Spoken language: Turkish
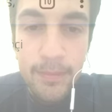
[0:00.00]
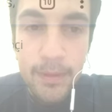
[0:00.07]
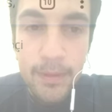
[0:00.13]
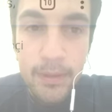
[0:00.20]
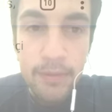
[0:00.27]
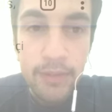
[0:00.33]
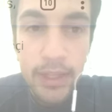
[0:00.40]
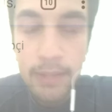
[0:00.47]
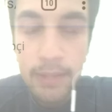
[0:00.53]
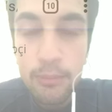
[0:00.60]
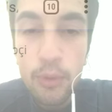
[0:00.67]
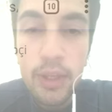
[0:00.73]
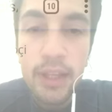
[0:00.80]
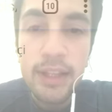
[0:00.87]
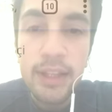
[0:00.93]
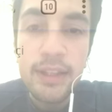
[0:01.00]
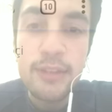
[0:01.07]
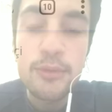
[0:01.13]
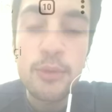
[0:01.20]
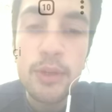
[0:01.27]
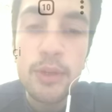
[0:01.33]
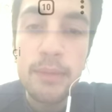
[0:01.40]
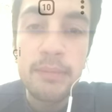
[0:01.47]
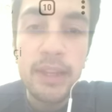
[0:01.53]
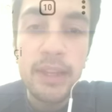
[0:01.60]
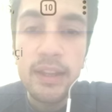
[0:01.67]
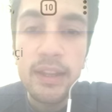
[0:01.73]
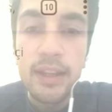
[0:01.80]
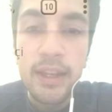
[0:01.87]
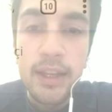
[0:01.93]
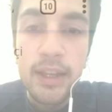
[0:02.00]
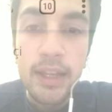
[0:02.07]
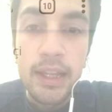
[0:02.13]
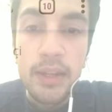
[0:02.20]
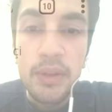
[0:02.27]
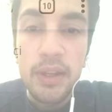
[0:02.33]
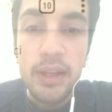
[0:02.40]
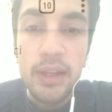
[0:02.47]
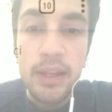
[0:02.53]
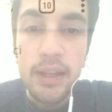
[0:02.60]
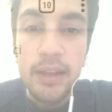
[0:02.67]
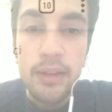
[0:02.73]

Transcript: Ve böylelikle story'imde e,